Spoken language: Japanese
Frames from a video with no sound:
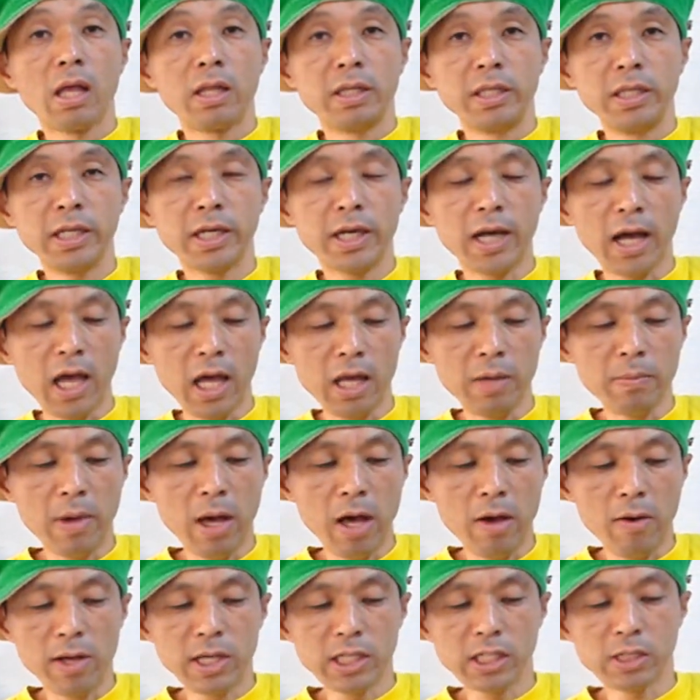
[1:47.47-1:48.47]
う2回
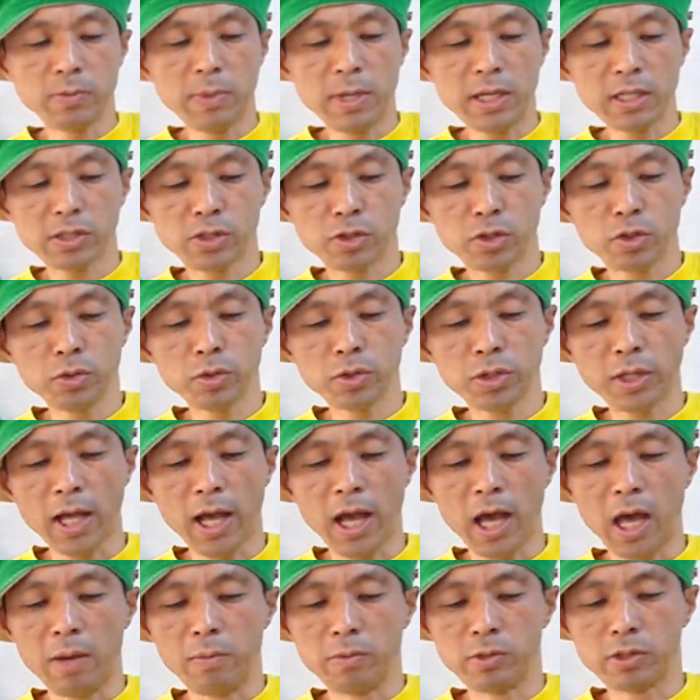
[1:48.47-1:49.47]
回します
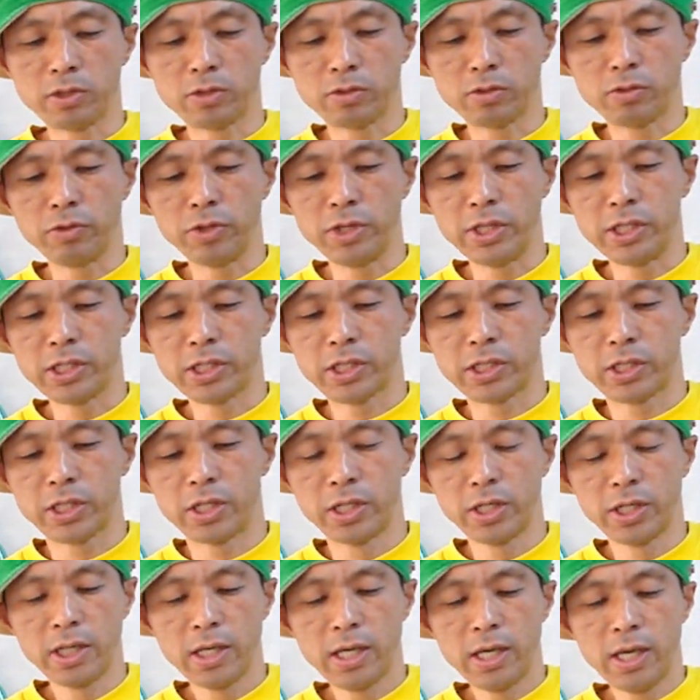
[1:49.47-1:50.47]
2times
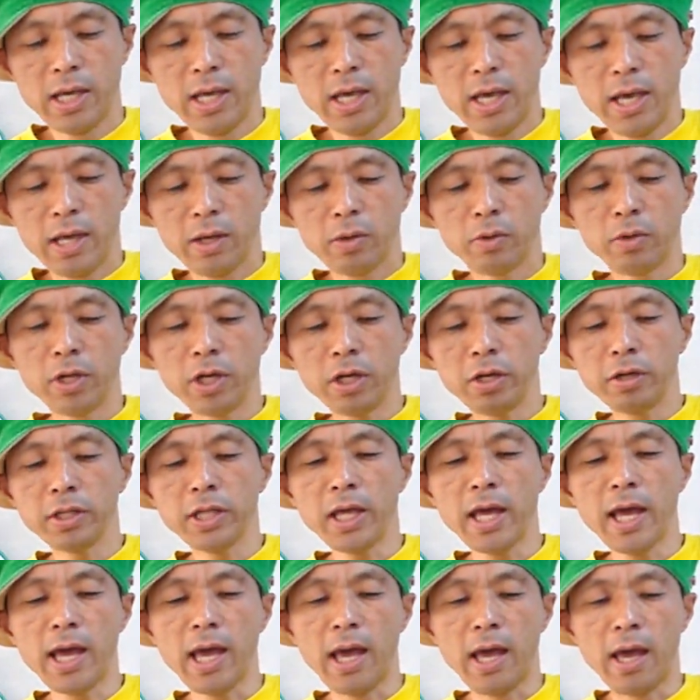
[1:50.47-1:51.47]
twist これを
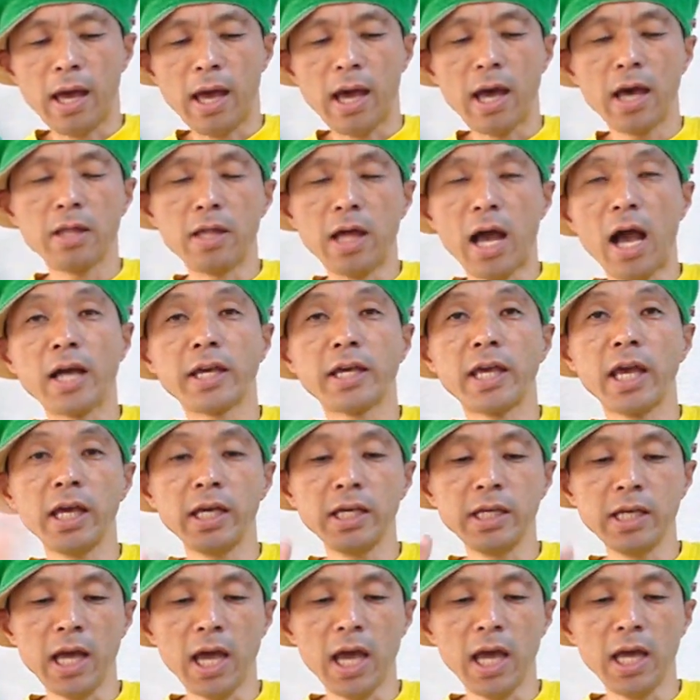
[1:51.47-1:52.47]
ね
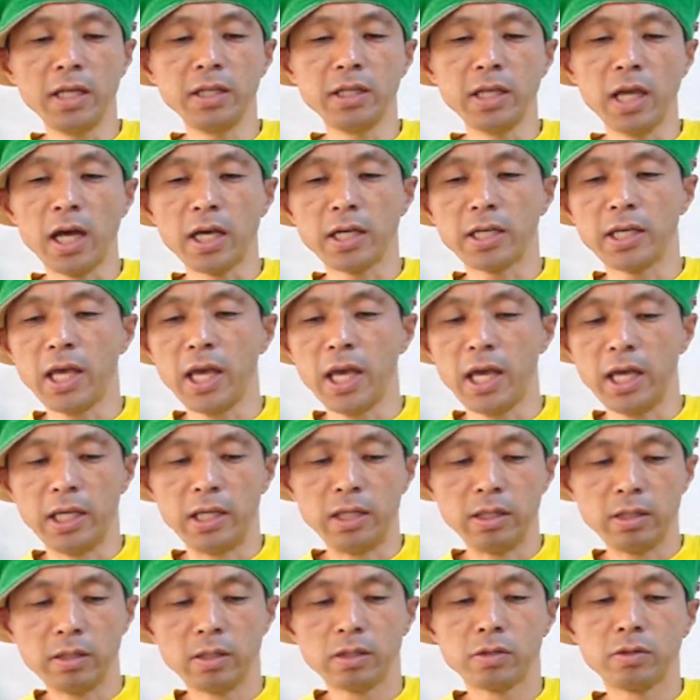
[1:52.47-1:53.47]
again and again
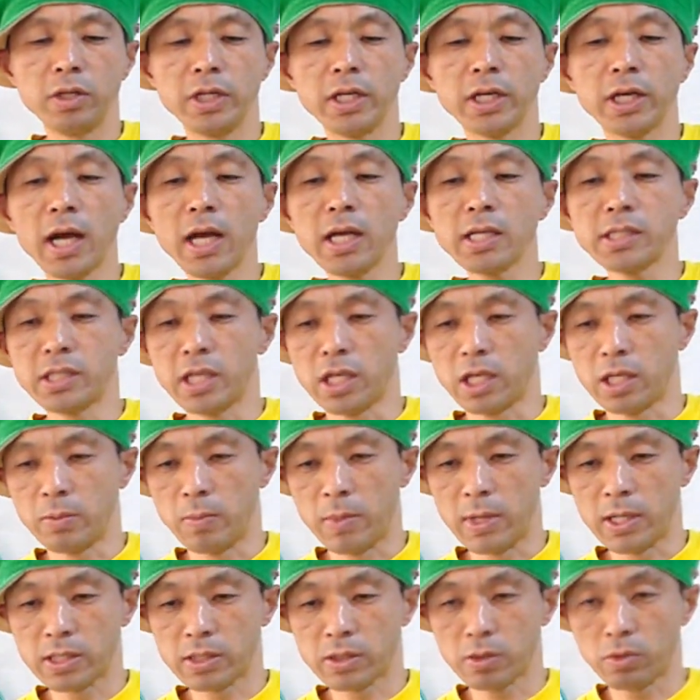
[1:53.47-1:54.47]
繰り返していき
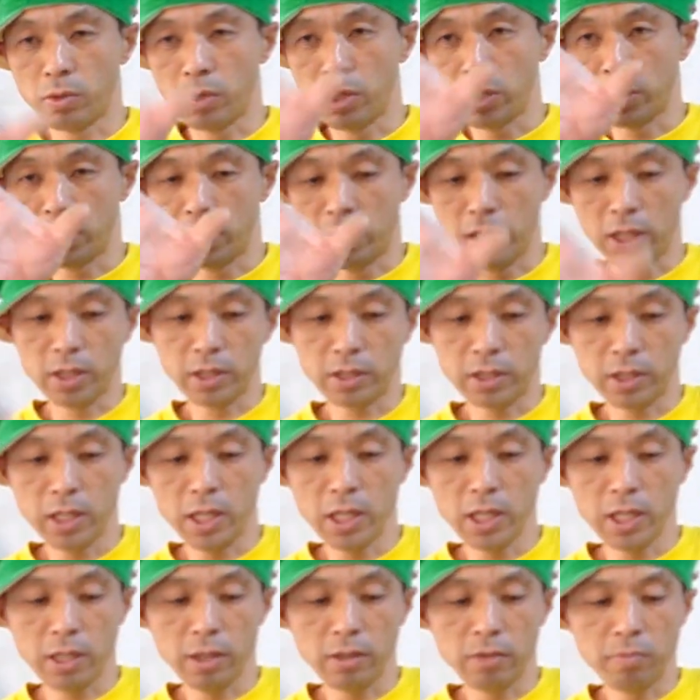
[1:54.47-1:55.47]
ますこうやってやっ
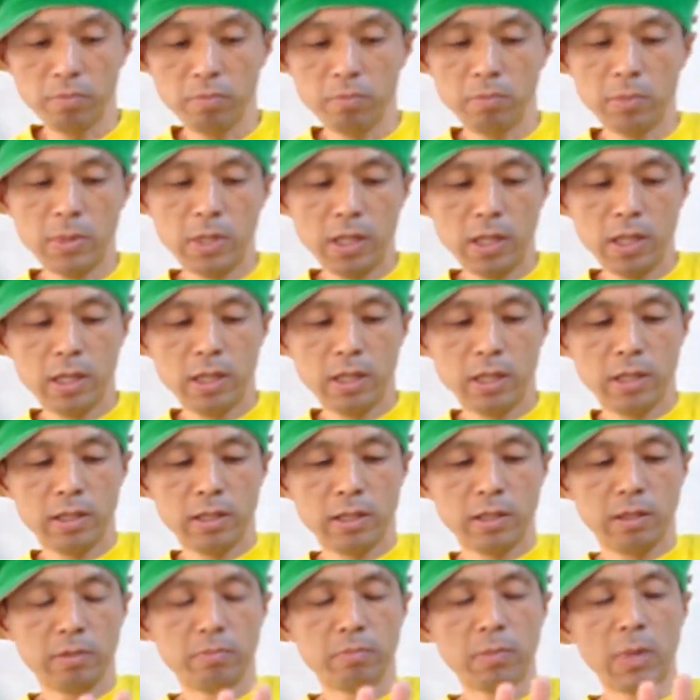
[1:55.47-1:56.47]
て
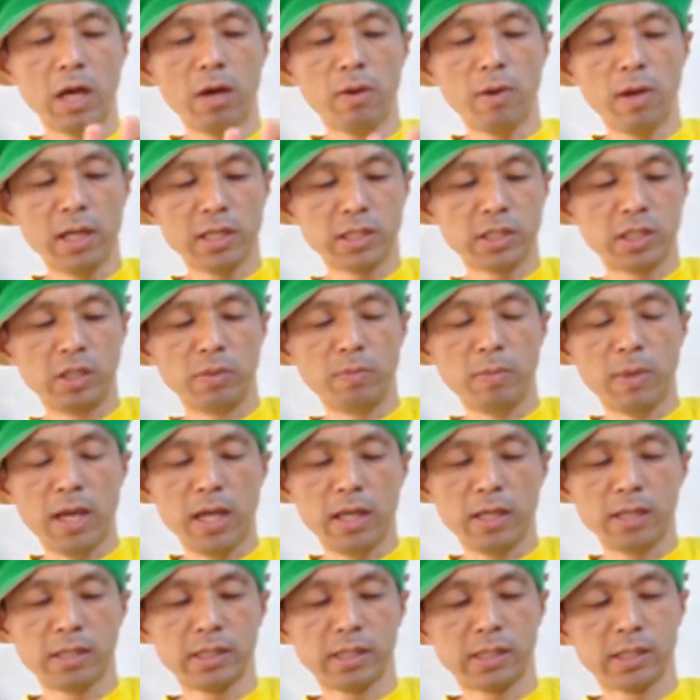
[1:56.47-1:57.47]
回し
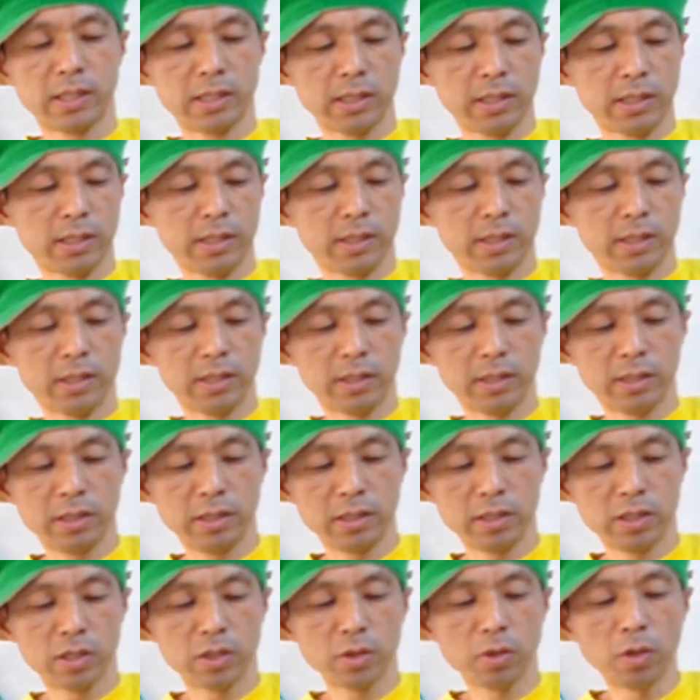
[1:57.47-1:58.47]
ます
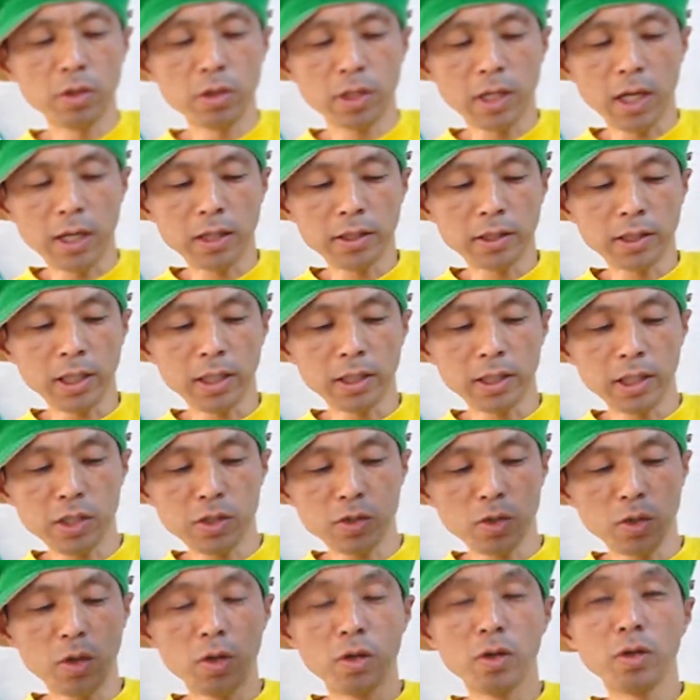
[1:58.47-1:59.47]
すごい簡単で
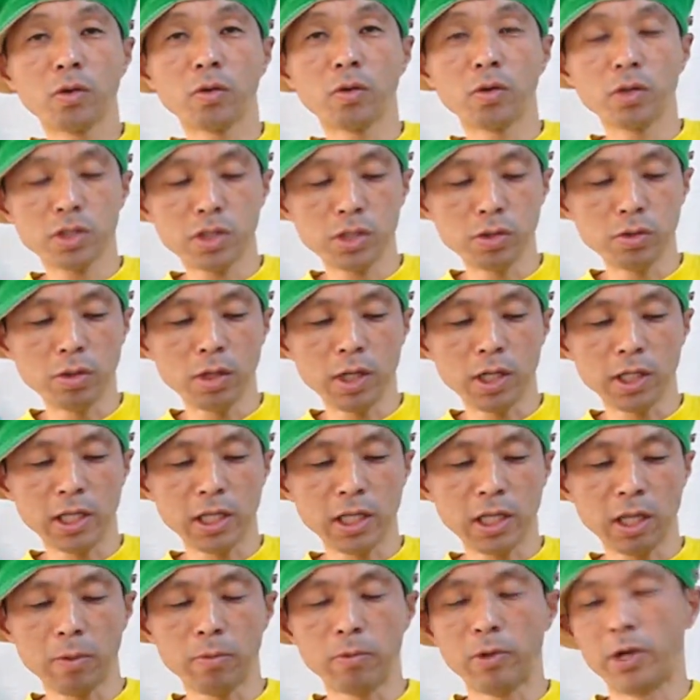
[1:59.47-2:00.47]
しょこっちの方が
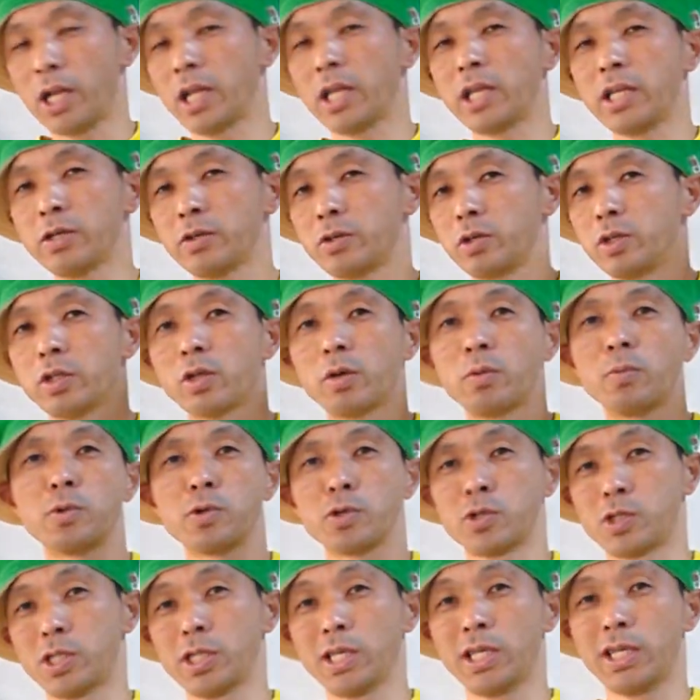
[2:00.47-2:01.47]
ね多分割れにくいと
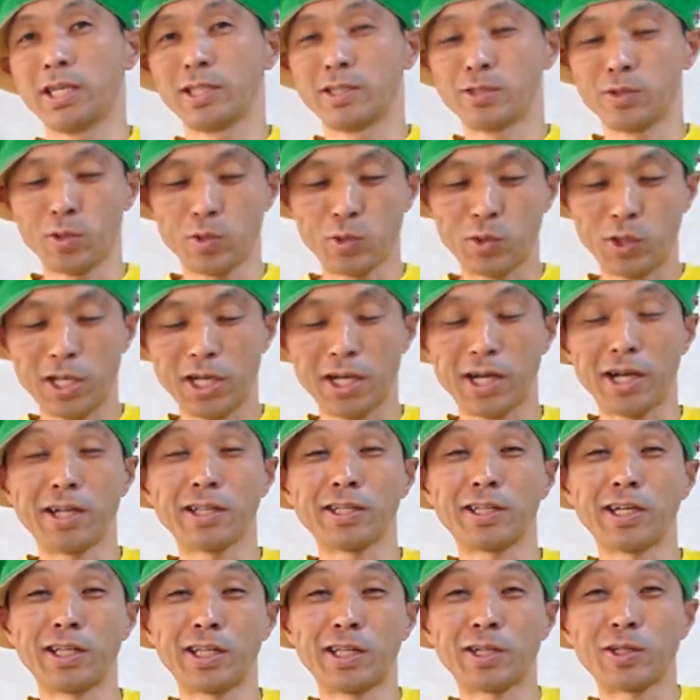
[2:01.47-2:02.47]
思うしすごくね
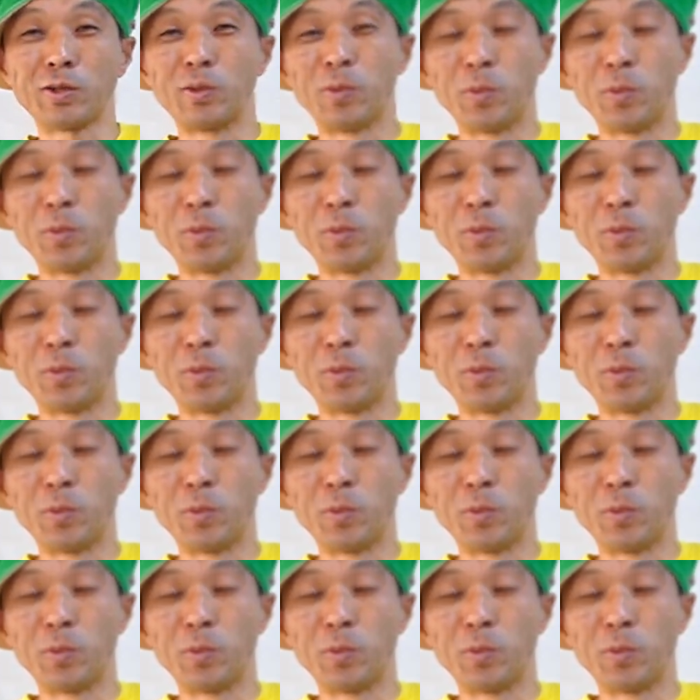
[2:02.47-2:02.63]
簡単だと